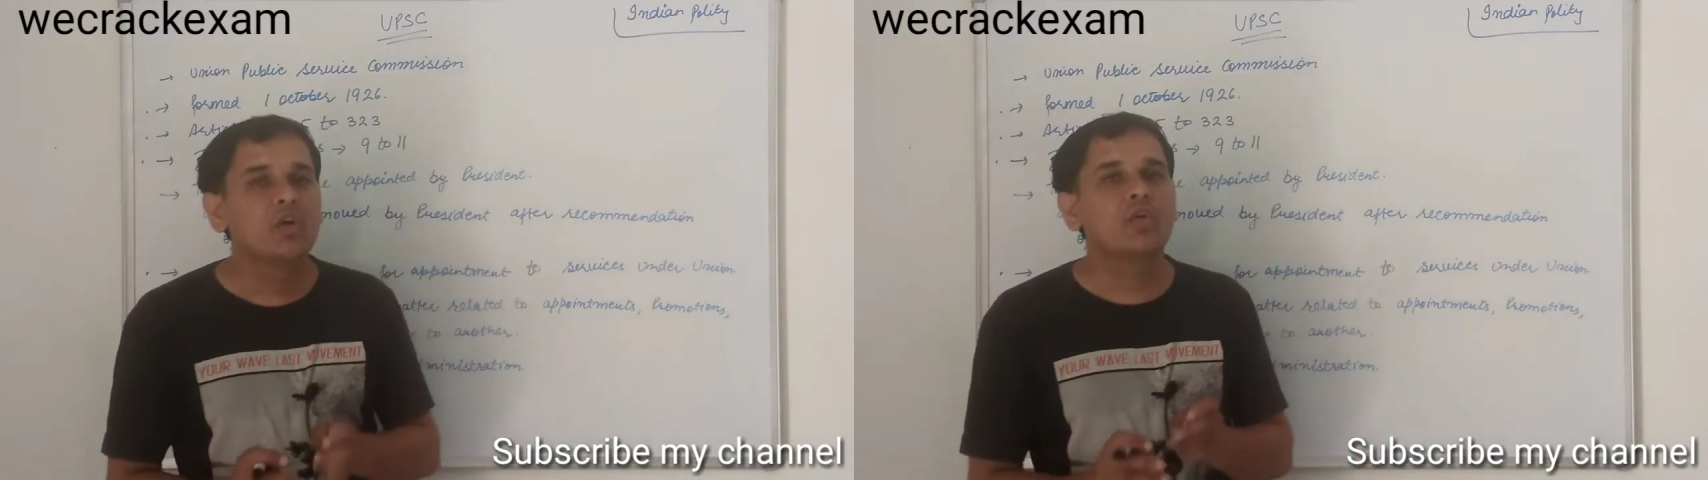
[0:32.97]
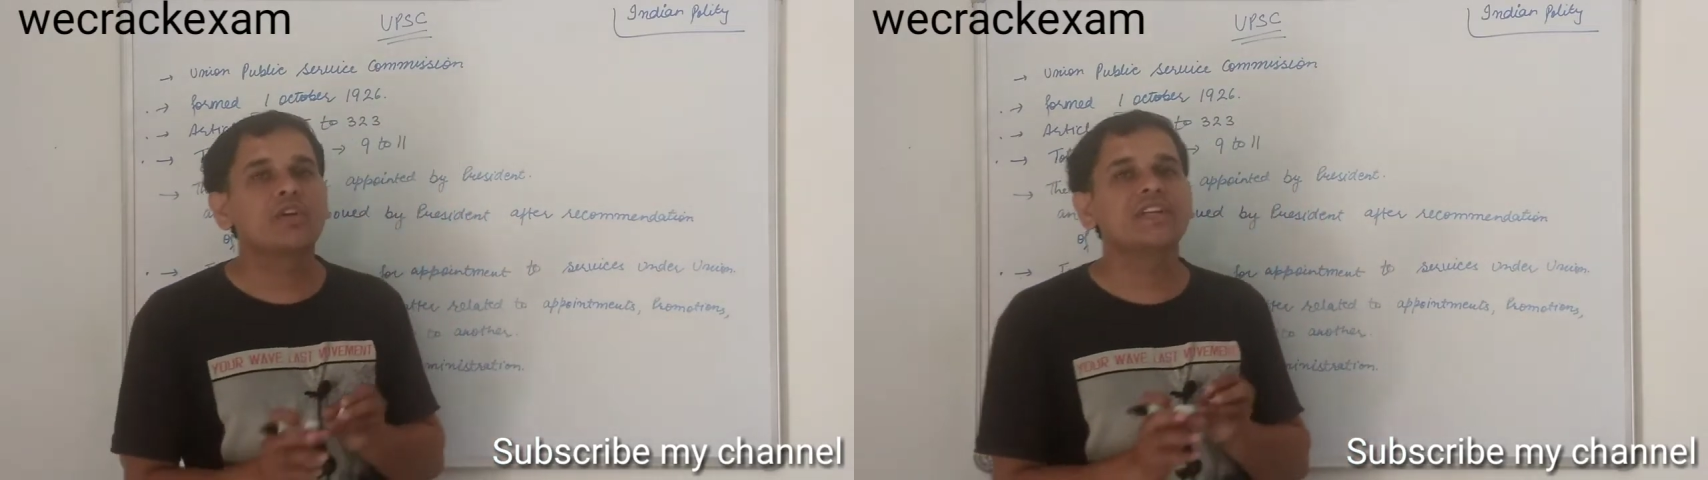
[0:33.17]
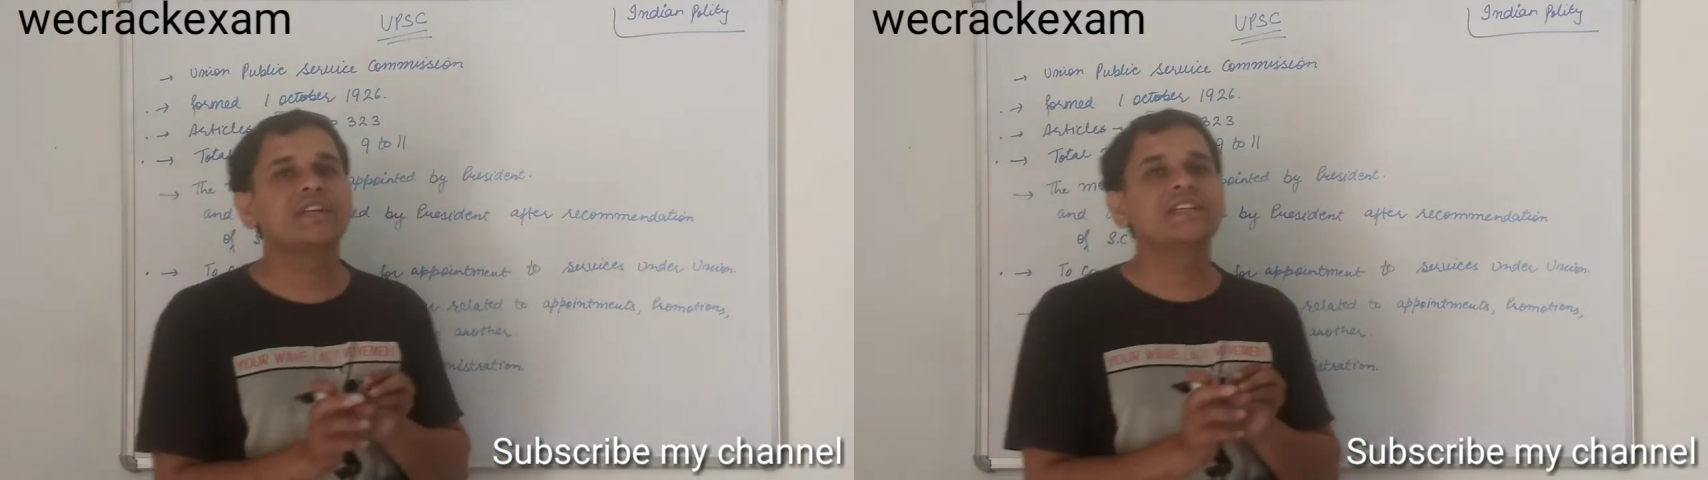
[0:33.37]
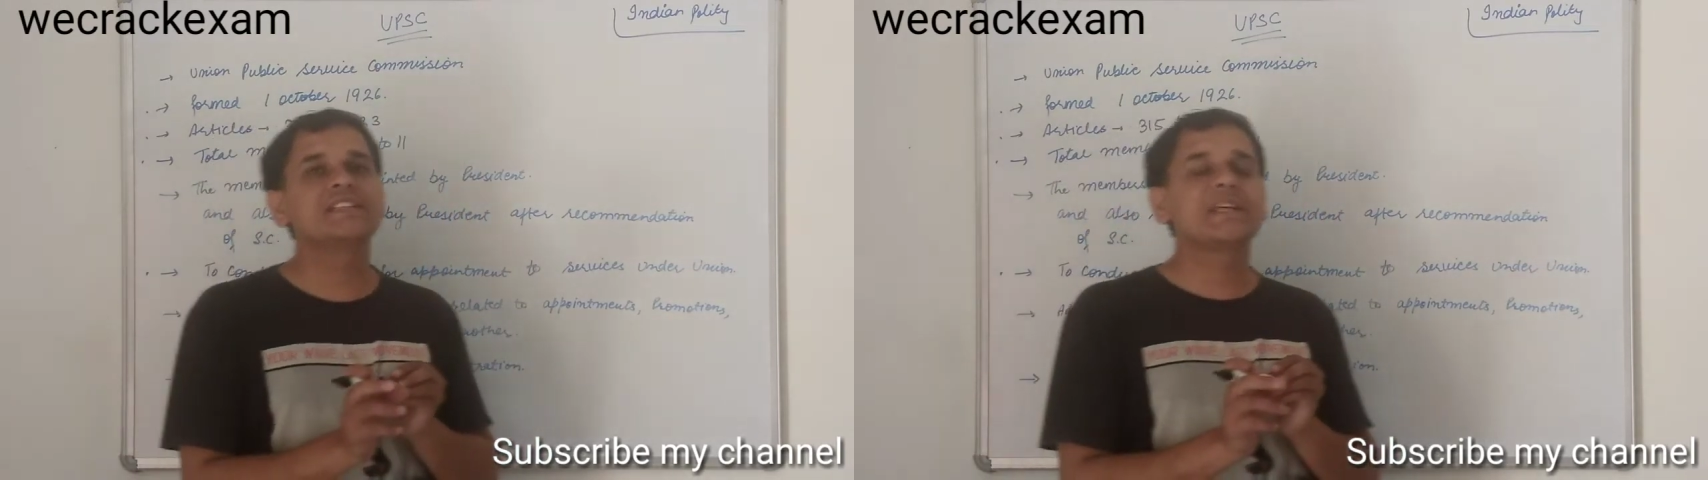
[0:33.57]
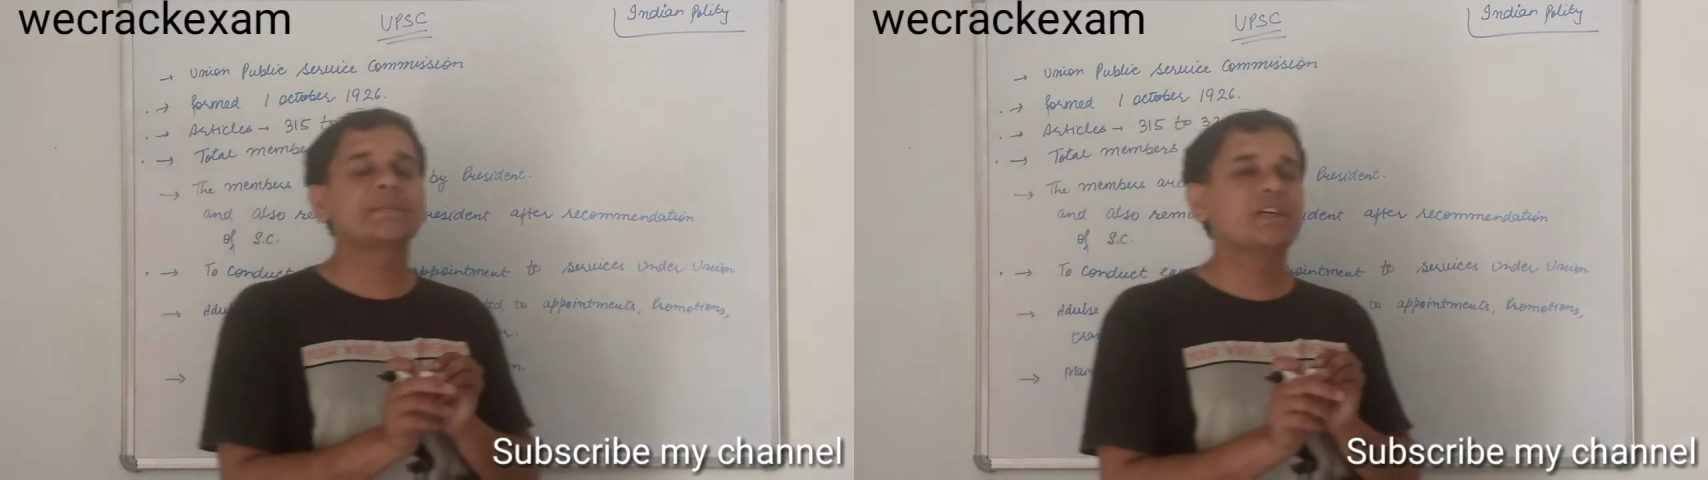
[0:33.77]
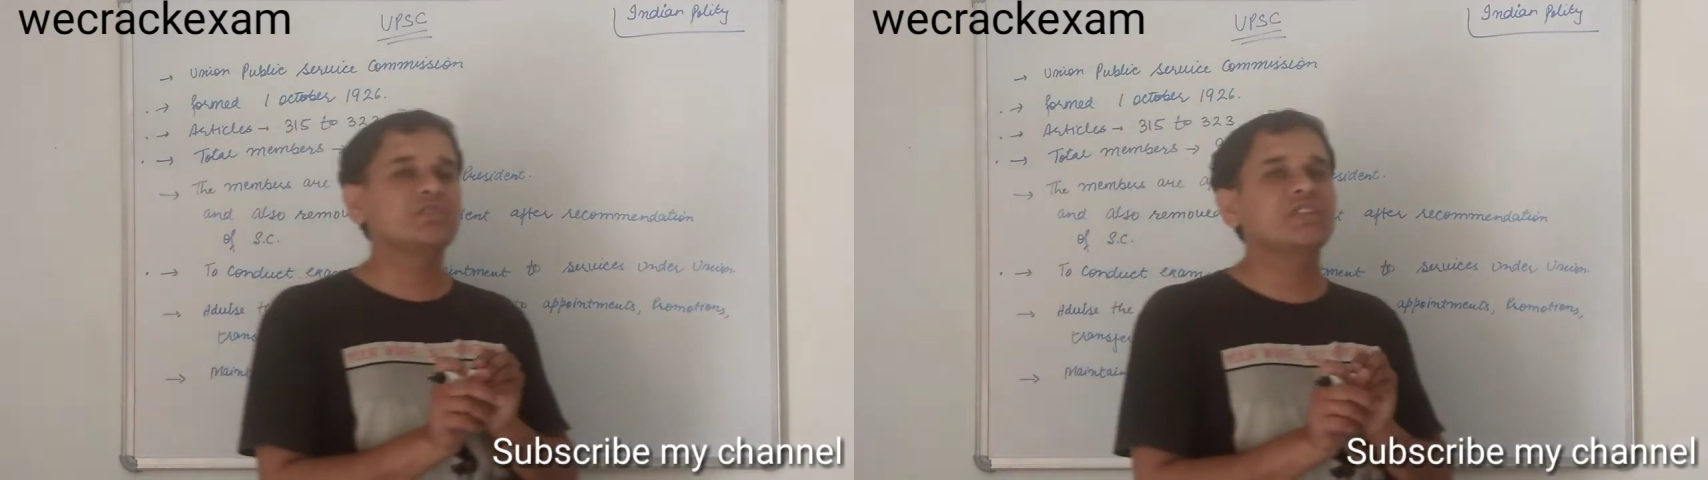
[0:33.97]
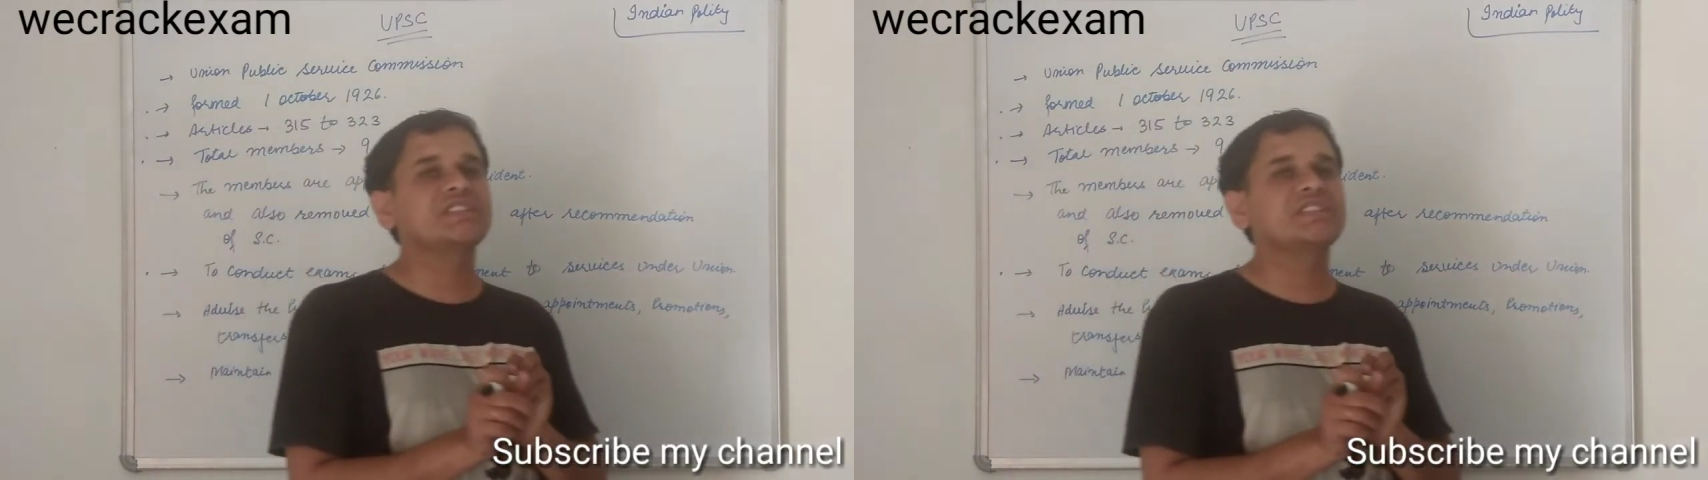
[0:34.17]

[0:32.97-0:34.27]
और इसके बाद जो है